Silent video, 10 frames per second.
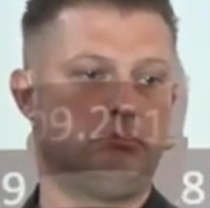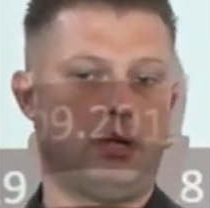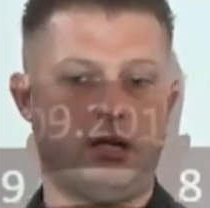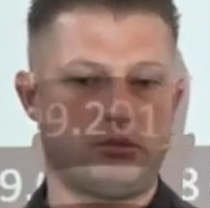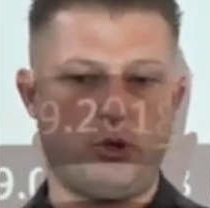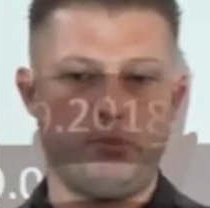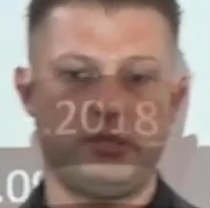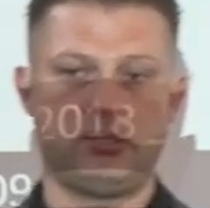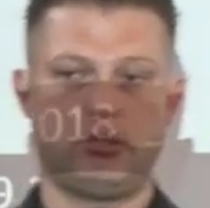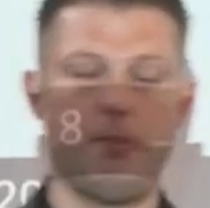Also komme
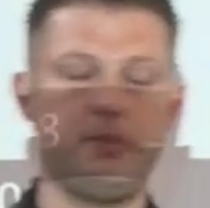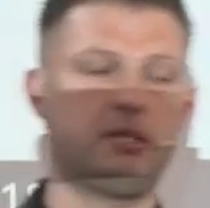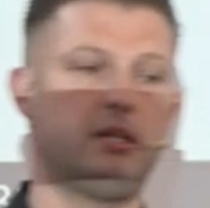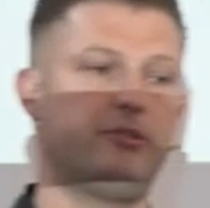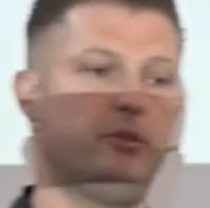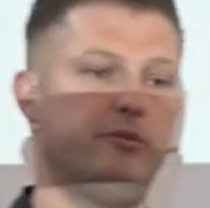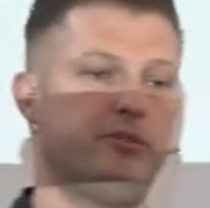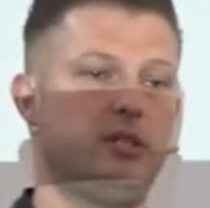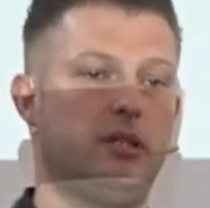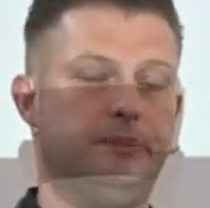ich, komm ich da nicht
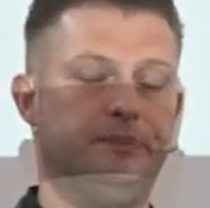vernünftig hin.